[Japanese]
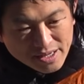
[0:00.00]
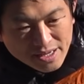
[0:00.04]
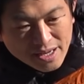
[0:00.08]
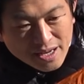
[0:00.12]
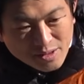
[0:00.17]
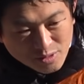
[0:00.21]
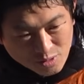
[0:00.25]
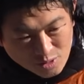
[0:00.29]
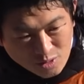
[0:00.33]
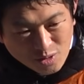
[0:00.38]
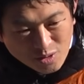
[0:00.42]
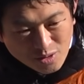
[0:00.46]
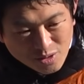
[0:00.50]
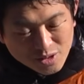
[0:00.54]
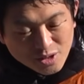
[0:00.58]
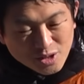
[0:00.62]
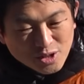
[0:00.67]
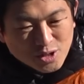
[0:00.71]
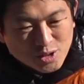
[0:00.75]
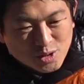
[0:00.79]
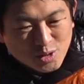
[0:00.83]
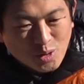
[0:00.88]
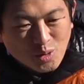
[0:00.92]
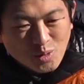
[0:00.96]
け
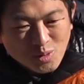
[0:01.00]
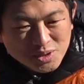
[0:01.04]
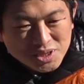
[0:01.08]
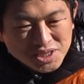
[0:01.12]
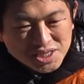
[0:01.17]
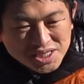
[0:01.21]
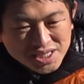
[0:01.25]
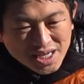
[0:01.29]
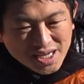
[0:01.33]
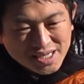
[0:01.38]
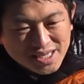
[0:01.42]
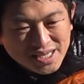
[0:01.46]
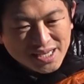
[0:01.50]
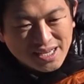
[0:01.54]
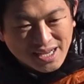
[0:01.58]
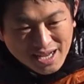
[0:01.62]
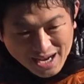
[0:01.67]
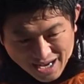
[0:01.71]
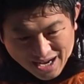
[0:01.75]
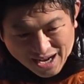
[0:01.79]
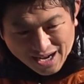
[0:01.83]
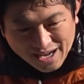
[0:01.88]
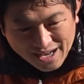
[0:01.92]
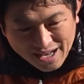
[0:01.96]
ど、投資先
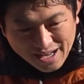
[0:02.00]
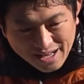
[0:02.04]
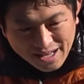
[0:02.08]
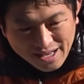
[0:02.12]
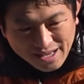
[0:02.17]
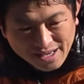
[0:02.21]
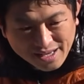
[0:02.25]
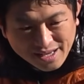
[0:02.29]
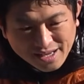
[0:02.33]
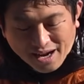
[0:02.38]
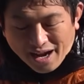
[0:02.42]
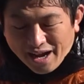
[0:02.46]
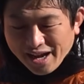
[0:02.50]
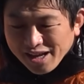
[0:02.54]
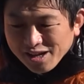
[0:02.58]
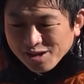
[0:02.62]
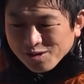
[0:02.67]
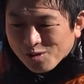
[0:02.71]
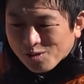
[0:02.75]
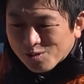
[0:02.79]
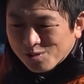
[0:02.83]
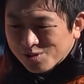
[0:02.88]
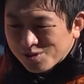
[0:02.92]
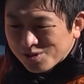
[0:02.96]
が外
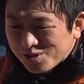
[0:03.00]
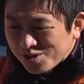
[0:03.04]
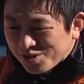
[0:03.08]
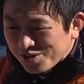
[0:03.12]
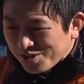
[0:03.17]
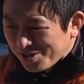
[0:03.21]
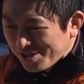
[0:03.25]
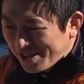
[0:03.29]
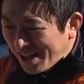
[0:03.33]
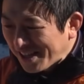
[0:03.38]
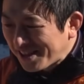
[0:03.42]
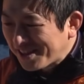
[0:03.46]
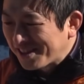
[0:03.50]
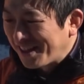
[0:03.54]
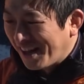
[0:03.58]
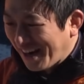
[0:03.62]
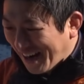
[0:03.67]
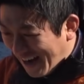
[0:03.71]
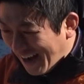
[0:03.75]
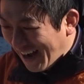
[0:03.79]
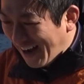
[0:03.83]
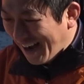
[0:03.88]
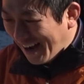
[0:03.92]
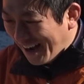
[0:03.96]
国だった
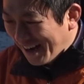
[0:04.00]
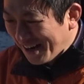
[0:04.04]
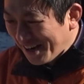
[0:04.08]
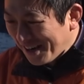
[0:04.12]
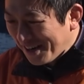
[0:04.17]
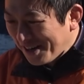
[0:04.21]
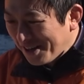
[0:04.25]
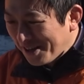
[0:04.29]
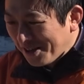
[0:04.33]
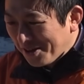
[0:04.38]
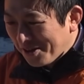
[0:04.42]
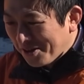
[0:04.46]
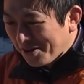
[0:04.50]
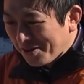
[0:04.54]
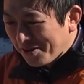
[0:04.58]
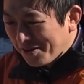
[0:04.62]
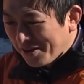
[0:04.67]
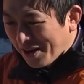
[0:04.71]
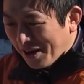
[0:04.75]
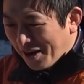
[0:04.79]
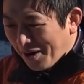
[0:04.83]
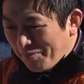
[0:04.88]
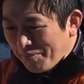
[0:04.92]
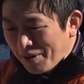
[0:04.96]
ら、
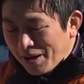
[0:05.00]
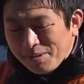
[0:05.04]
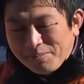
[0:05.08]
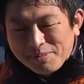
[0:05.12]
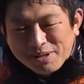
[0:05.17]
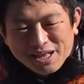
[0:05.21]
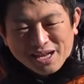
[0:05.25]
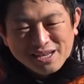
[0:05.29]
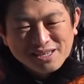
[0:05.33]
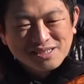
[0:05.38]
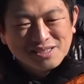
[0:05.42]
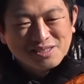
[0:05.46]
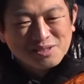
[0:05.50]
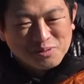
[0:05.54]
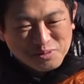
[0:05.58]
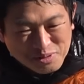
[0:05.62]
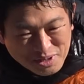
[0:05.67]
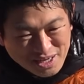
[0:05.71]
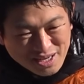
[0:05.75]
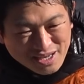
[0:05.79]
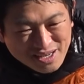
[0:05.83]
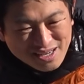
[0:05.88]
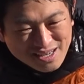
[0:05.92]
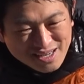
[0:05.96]
あんま意味ないんですよ
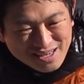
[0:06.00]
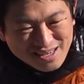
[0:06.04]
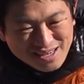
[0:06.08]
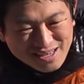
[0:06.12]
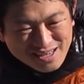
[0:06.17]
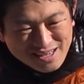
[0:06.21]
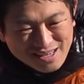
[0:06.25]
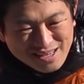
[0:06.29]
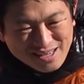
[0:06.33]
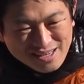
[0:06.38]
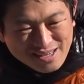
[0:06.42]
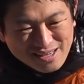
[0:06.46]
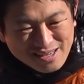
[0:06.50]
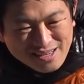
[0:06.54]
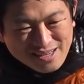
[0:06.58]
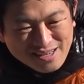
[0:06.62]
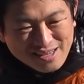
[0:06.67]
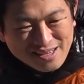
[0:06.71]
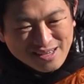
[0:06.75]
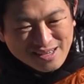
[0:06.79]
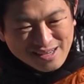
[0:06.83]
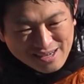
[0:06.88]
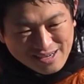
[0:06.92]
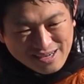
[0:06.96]
ね。
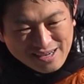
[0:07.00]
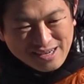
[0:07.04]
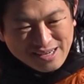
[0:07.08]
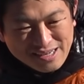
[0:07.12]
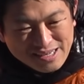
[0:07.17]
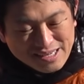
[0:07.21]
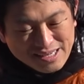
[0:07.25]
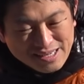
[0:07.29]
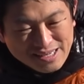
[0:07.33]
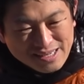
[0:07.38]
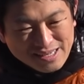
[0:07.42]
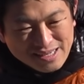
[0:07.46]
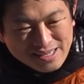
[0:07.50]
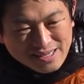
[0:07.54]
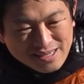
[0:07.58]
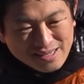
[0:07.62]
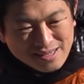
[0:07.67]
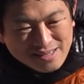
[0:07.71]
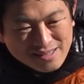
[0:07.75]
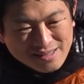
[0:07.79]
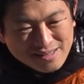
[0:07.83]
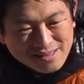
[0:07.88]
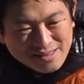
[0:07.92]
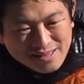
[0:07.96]
は
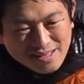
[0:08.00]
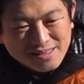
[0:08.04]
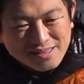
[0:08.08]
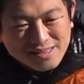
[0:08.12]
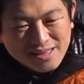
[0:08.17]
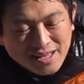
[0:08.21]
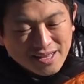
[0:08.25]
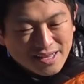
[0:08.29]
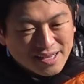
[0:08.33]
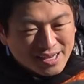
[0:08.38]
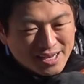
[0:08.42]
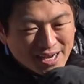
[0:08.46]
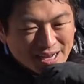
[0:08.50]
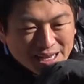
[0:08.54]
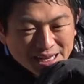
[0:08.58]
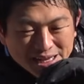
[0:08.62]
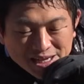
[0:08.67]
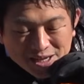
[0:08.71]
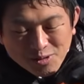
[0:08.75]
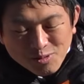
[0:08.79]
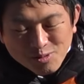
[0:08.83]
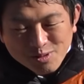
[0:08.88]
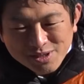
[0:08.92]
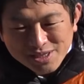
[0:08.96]
い、だって、
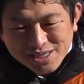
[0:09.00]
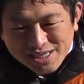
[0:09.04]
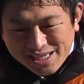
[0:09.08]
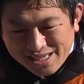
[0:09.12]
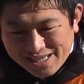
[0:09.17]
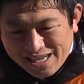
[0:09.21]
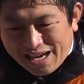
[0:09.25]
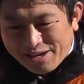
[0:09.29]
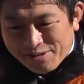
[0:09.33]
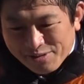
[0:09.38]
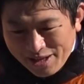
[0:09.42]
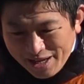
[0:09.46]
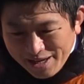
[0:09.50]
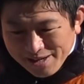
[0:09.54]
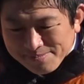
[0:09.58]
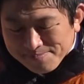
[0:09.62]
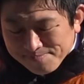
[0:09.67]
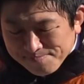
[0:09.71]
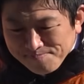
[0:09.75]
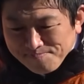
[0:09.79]
外国人、あのね、